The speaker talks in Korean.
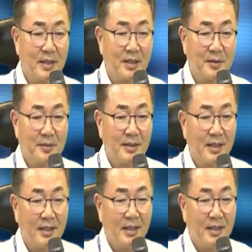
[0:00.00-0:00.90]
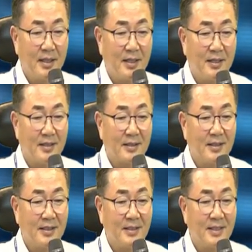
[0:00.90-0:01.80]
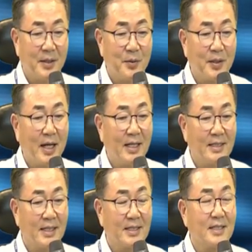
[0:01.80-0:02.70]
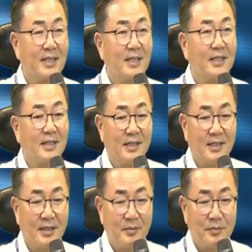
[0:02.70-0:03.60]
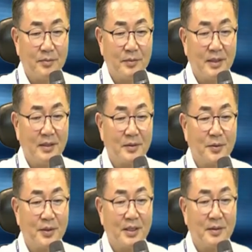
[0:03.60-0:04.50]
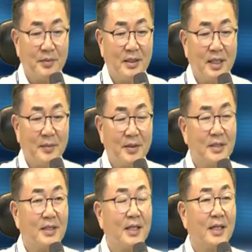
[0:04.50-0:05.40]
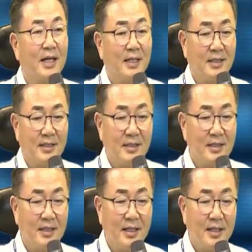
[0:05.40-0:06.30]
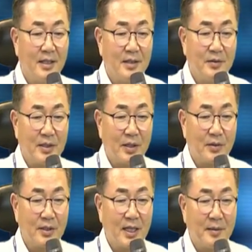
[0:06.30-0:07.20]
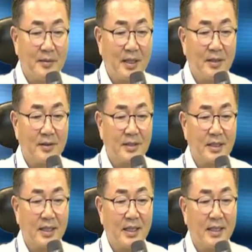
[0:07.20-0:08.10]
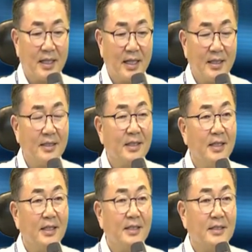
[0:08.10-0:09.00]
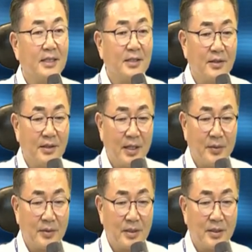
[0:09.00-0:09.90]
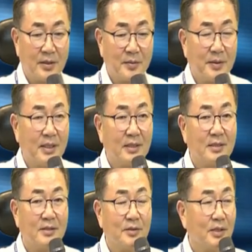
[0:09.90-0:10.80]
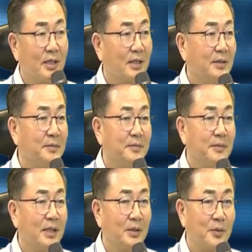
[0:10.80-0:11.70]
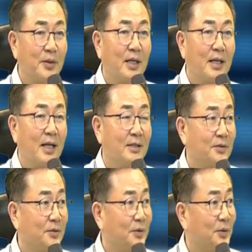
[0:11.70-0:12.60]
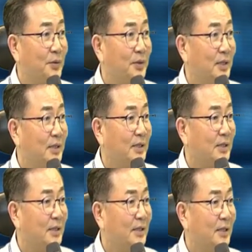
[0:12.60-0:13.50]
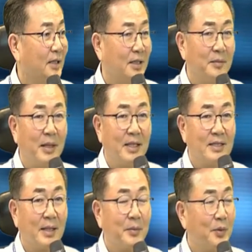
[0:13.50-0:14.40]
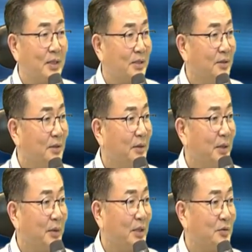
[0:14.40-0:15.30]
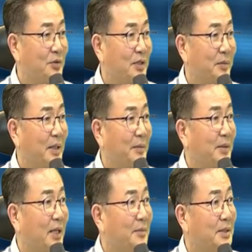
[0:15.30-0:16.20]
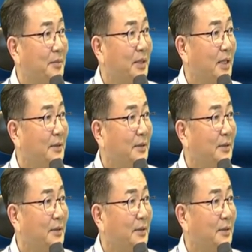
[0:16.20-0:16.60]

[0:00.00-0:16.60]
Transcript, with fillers: 여러분 어, 이 새로운 강의 장치 이이 소위 그 비대면 시대의 강의들을 우리가 어떻게 하면 될 것인가에 대한 이제 그런 내용들을 여러분이 쓸 수 있게끔 되도록 한 아이스튜디오 기능 어, 많이 참고해서 활용해 주시기 바랍니다. 감사합니다.